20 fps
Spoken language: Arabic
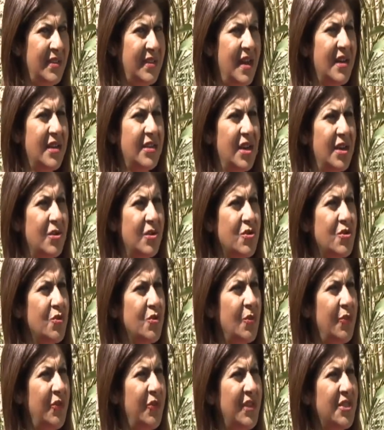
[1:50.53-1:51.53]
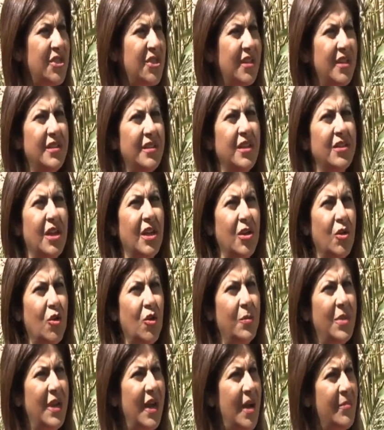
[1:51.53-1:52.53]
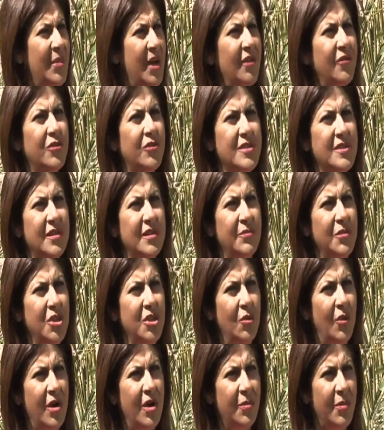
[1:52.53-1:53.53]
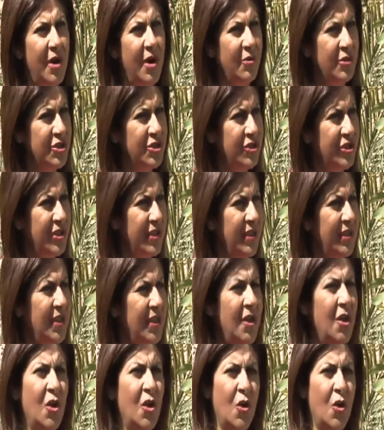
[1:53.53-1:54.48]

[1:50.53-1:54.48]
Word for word: إدارة الرسوم في جريدة القبلة عام 1924